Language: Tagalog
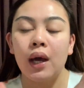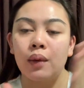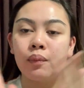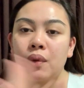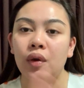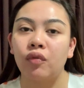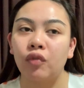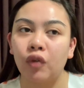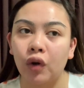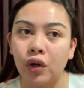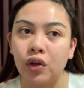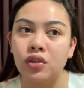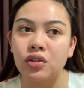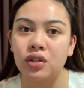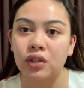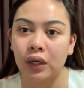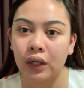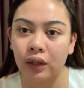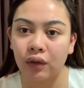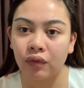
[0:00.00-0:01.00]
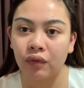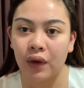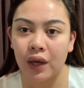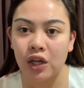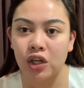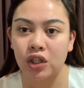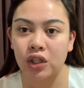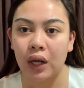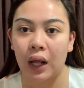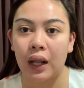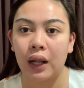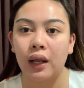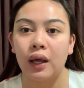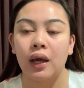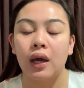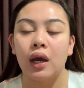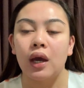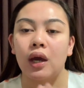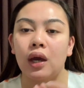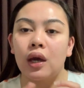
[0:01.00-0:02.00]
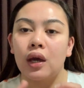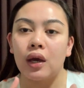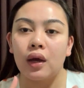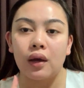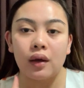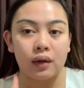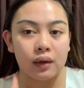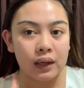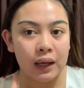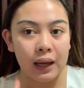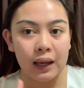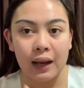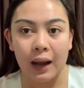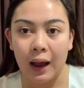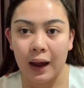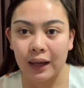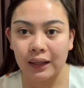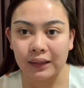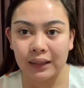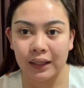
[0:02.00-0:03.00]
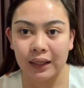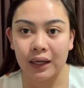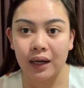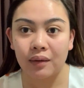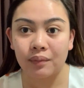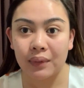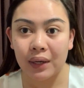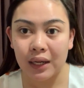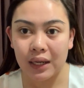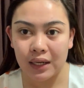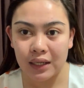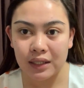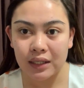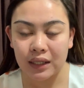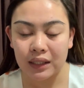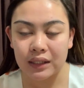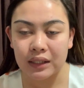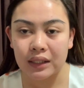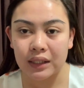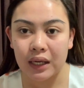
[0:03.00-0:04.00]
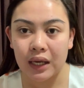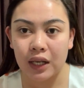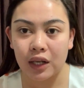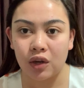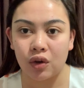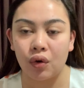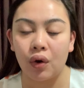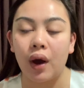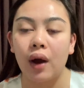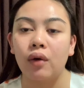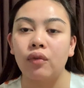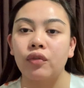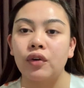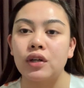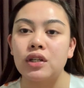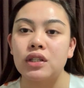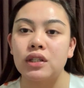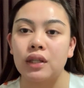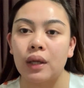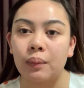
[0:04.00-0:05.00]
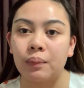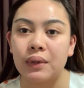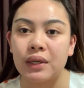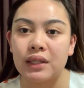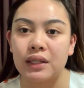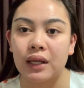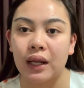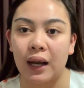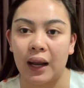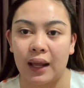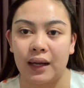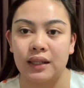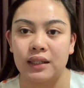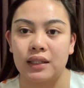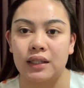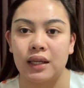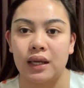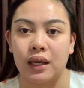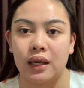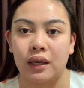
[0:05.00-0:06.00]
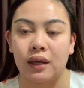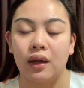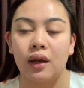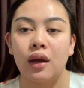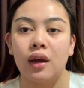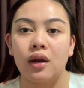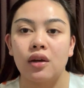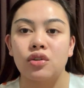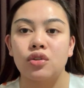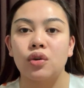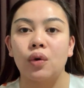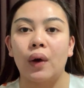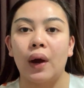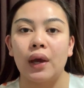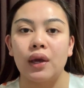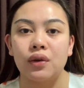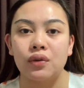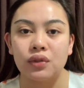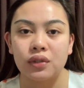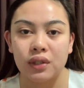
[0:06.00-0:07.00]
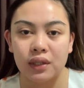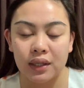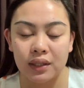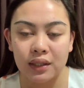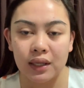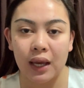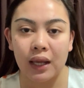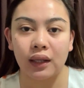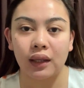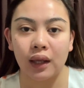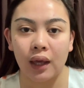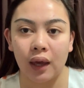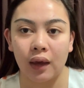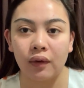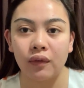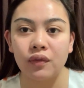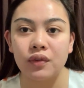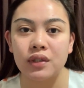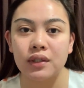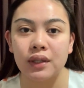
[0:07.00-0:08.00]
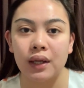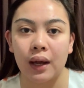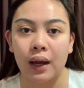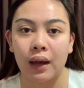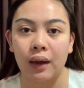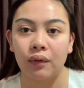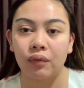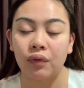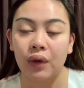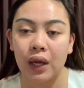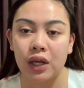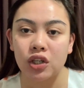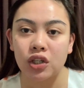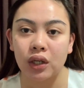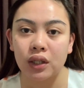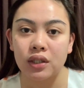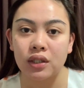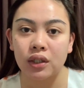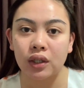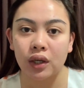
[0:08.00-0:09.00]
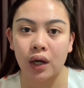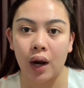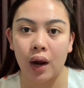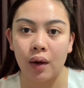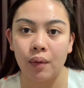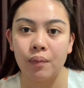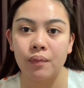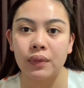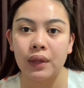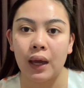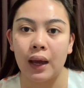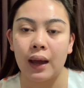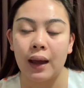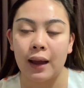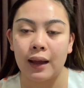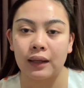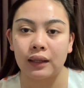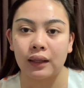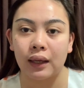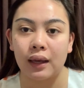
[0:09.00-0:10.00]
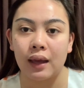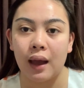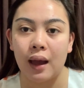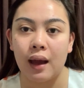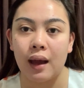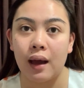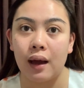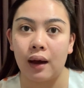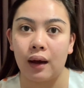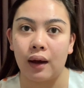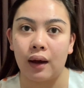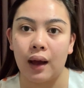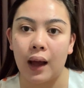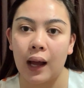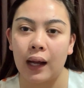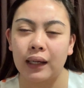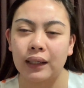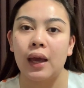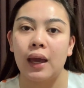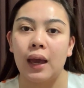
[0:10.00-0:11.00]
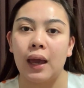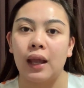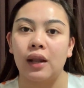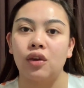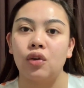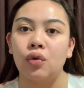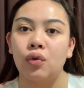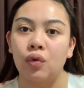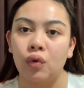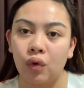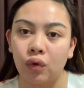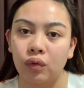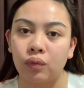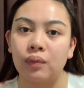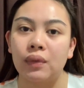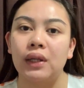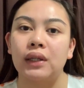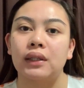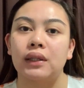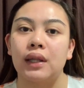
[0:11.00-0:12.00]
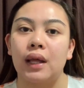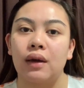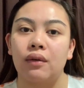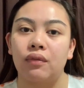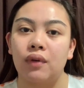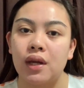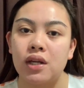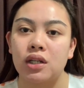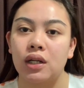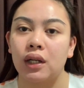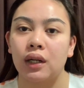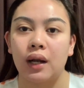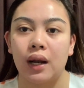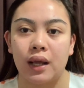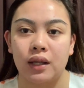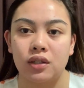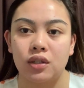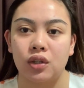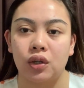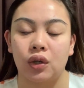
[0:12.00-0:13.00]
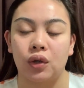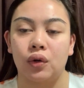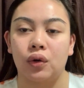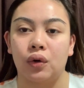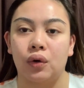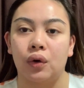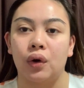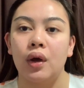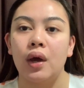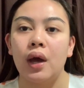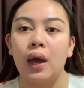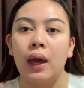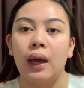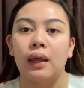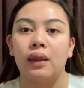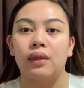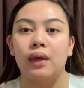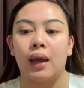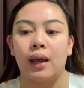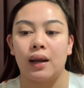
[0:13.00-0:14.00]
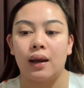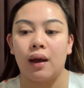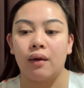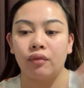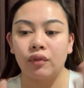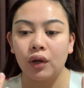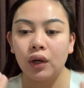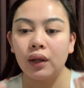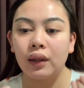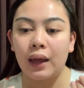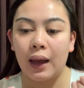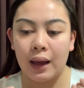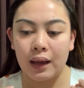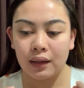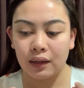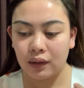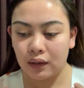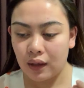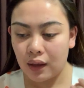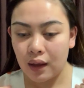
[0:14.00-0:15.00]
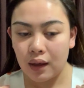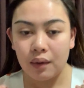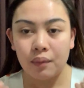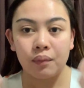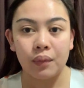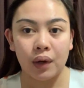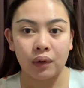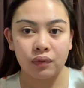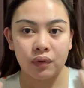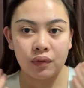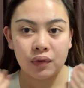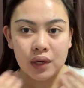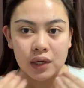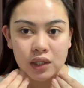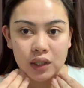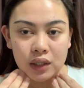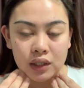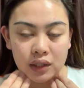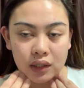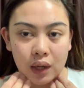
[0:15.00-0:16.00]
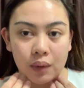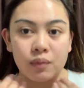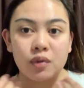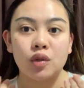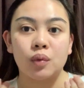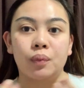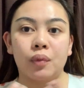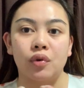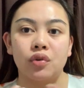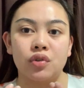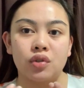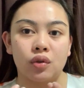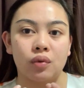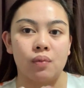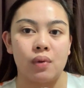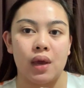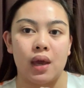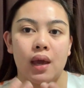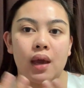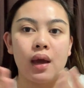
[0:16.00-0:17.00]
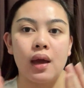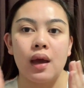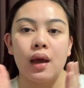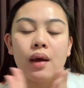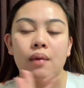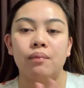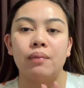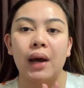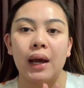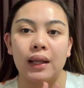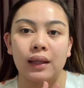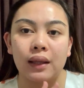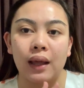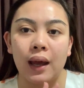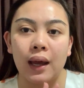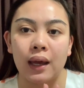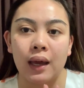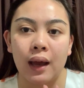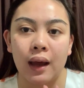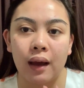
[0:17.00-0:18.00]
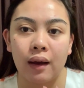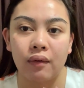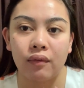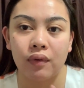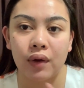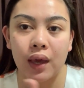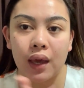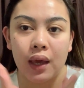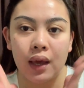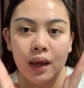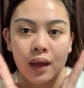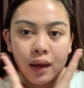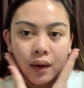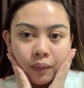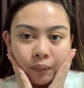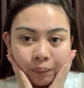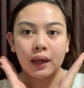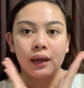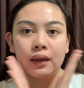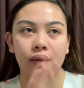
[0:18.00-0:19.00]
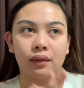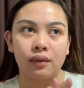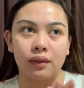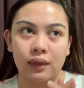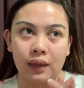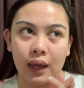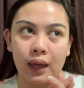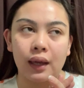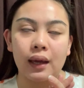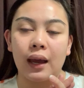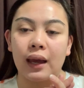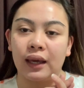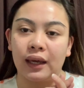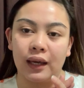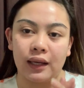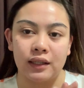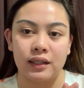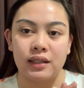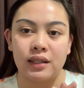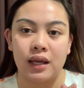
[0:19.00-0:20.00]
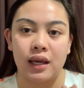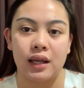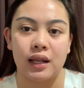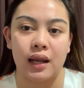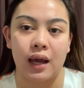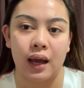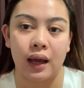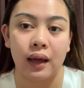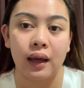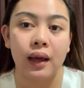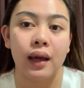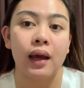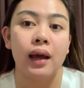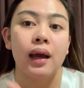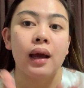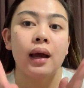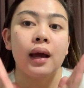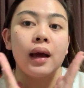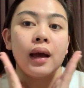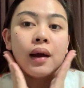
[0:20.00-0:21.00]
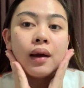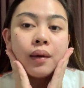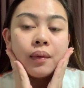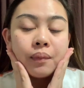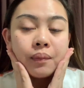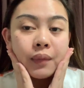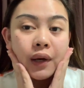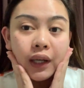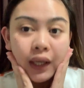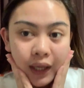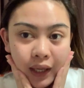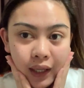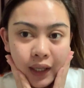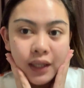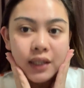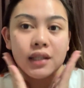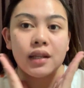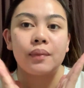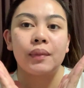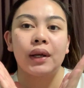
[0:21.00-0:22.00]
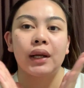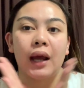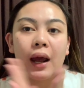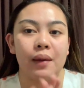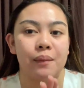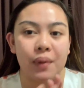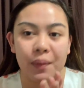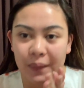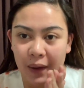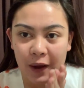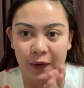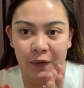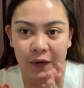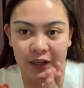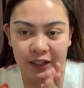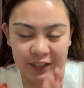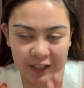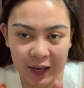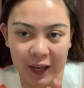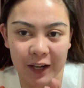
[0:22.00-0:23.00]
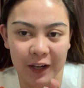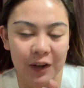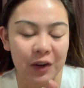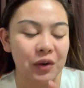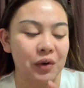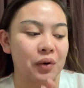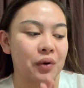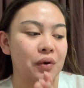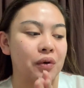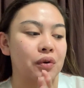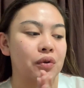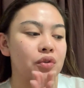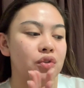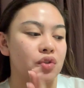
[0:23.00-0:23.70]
Before you start facial, kailangan talagang malinis ang skin nyo. Ang first step is cleansing. So I use St. Eve's na facial scrub na anti uh, and yung goat milk na facial cleanser ko. Then, after that, mag-facial steam supposed to be. But I have a, I think I can say na makinis naman kahit papano ang skin ko.